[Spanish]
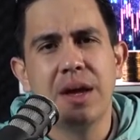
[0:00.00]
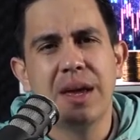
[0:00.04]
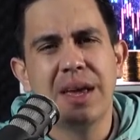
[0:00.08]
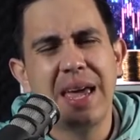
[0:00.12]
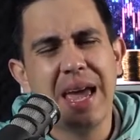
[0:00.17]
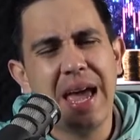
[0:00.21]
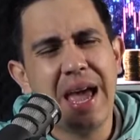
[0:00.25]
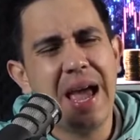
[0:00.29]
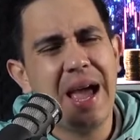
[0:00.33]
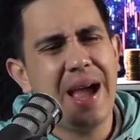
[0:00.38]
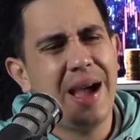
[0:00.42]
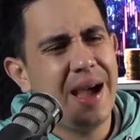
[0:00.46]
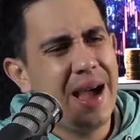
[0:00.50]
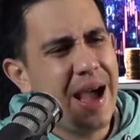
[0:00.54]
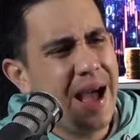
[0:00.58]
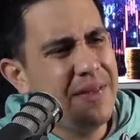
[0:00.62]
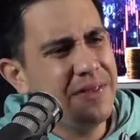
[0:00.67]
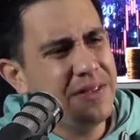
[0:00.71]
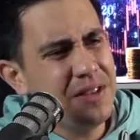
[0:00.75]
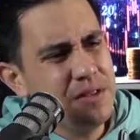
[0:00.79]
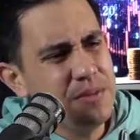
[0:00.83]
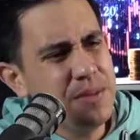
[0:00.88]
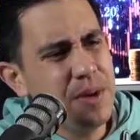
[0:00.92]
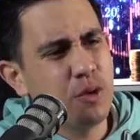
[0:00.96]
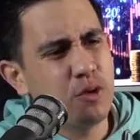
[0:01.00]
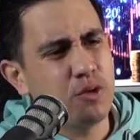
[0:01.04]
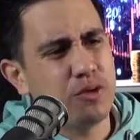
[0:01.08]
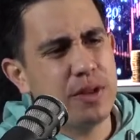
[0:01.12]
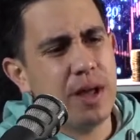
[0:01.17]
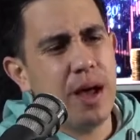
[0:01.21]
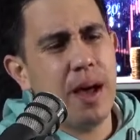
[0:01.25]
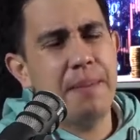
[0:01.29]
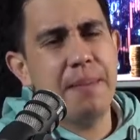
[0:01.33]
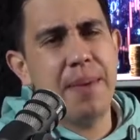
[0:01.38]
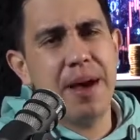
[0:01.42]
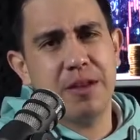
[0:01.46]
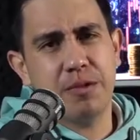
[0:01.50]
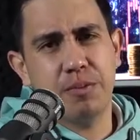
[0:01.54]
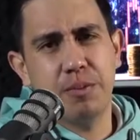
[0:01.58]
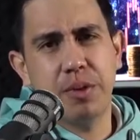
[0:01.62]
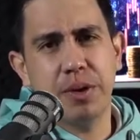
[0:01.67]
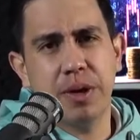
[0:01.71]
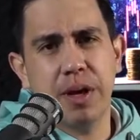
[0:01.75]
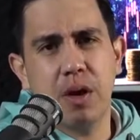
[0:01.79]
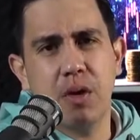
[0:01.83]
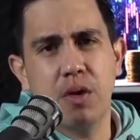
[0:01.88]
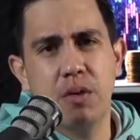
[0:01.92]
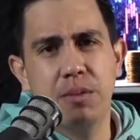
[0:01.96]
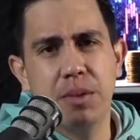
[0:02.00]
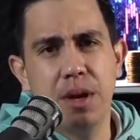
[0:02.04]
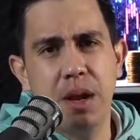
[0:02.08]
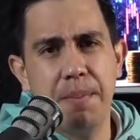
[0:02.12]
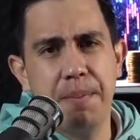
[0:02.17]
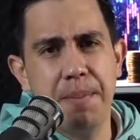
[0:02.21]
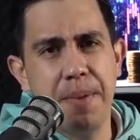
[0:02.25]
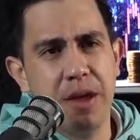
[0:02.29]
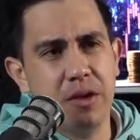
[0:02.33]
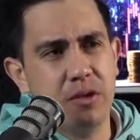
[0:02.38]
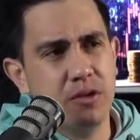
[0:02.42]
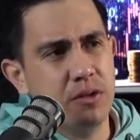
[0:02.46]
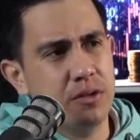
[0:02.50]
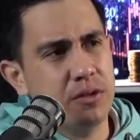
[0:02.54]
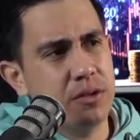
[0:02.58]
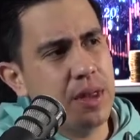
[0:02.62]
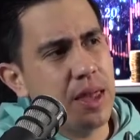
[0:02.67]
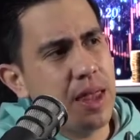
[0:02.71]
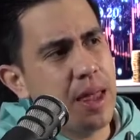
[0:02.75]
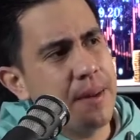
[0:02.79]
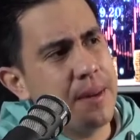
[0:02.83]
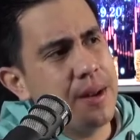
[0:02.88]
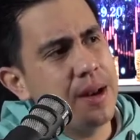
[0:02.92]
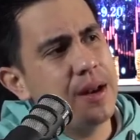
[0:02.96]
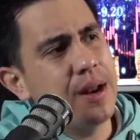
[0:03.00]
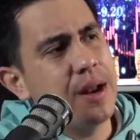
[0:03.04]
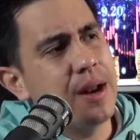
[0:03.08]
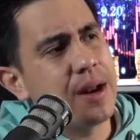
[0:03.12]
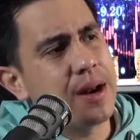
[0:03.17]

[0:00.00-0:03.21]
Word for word: que antes me gustaba más porque con mil pesos te daban